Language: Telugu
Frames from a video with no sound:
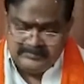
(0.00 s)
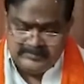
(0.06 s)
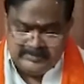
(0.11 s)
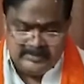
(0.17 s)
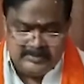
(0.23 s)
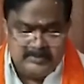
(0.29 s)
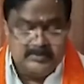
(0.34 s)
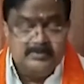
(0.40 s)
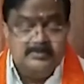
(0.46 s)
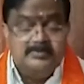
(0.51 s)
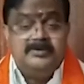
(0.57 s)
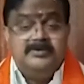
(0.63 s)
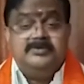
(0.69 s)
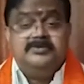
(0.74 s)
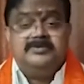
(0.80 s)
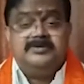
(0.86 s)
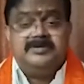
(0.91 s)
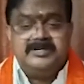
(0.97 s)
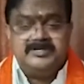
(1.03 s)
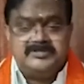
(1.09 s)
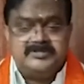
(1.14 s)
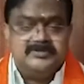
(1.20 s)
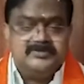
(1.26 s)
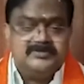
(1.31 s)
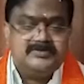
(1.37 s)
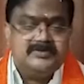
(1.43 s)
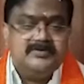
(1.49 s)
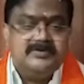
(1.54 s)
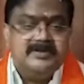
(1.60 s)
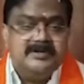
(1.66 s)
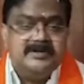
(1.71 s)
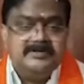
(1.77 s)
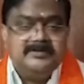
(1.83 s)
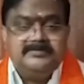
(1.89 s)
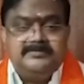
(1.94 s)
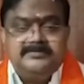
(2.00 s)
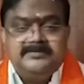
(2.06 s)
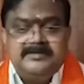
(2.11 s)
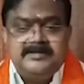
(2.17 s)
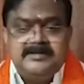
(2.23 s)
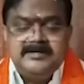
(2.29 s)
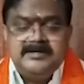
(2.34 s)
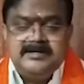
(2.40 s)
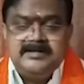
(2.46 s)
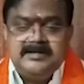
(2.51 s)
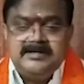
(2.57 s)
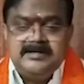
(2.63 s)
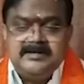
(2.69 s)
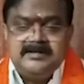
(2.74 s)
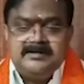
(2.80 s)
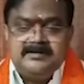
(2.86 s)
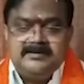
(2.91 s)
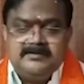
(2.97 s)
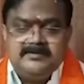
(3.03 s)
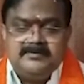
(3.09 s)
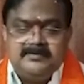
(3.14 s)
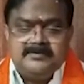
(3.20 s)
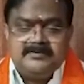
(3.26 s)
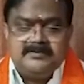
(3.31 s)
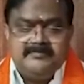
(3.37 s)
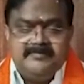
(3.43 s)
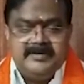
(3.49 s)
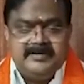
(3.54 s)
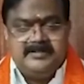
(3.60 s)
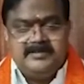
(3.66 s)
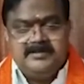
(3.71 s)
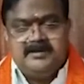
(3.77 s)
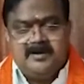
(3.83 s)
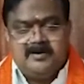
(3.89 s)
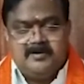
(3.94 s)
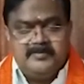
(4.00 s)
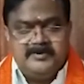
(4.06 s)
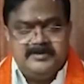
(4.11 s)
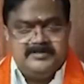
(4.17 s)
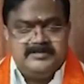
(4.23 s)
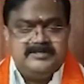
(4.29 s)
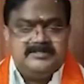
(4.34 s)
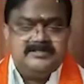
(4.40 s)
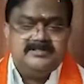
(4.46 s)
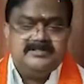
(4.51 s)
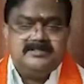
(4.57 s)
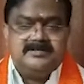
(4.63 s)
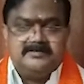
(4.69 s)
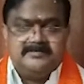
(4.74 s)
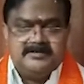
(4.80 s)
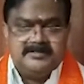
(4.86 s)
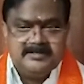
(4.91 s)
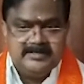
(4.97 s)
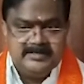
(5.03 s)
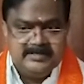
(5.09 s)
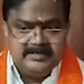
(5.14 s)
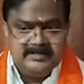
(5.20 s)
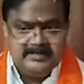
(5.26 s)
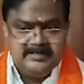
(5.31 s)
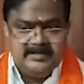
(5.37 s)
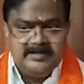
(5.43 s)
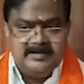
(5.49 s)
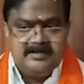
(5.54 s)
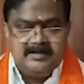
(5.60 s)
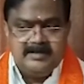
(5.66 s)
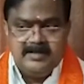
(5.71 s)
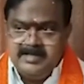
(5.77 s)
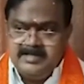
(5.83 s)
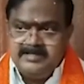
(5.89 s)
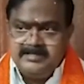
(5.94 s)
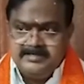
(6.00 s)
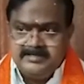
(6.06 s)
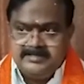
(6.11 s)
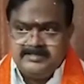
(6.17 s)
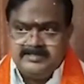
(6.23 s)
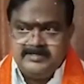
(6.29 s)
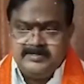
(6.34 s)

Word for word: ఈ రూములు గెస్ట్ హౌస్లు ఉన్నాయో ఒక వ్యక్తి ఆక్యుపై చేసిన తర్వాత వెంటనే దాన్ని క్లీన్ చేసి